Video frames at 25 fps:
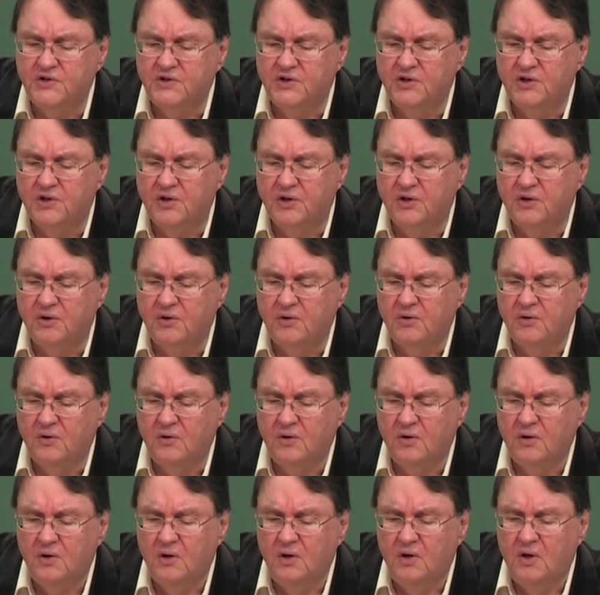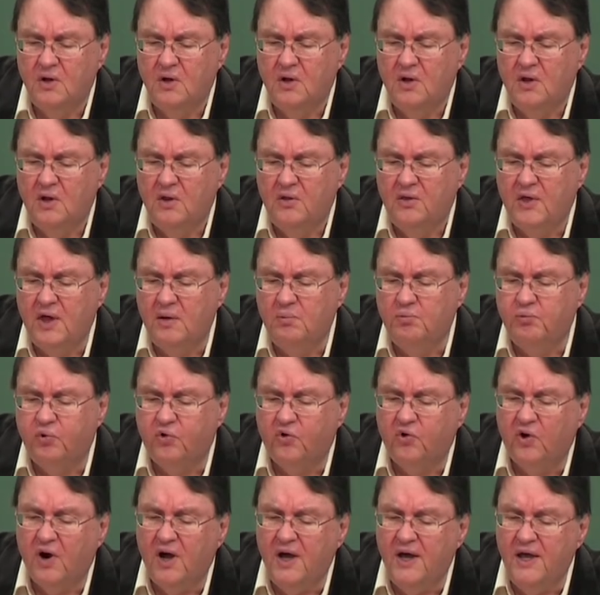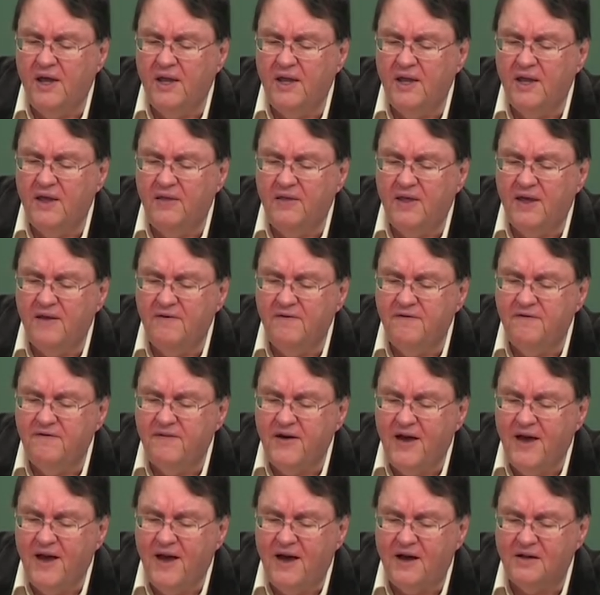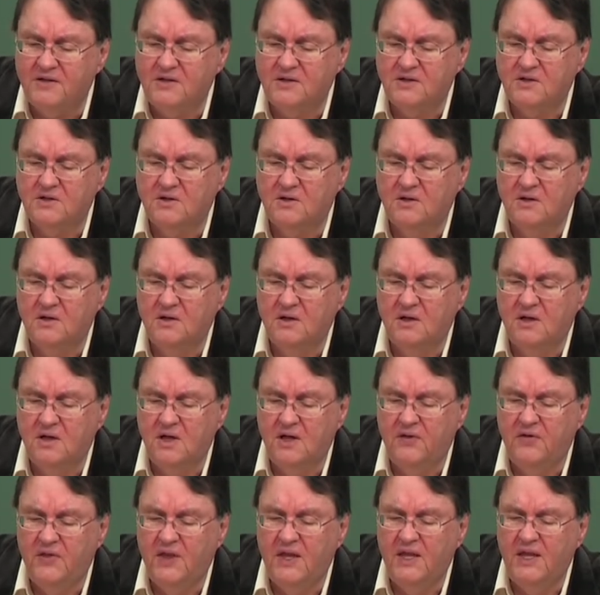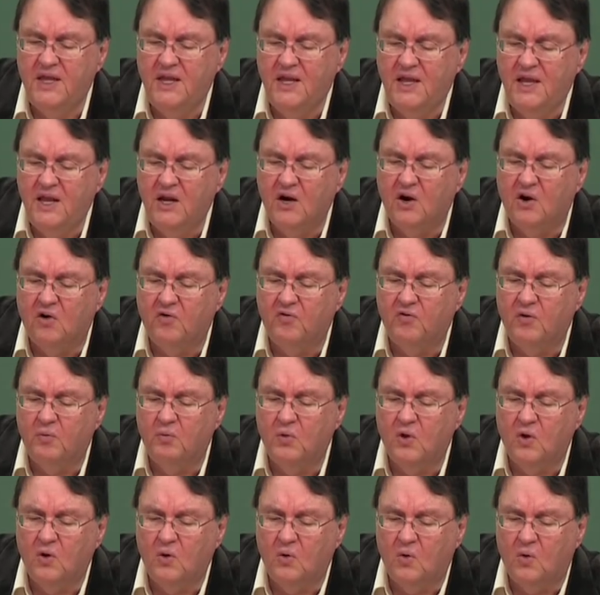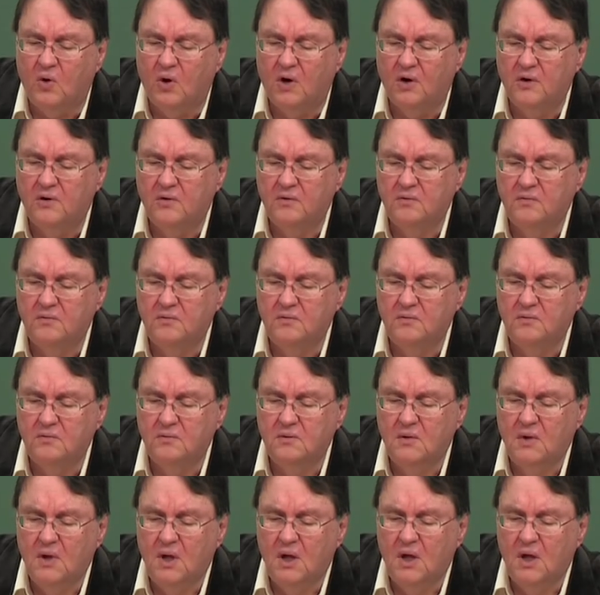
Uh, Эта церковь служила Господу, служила пред Господом. Они молились и постились.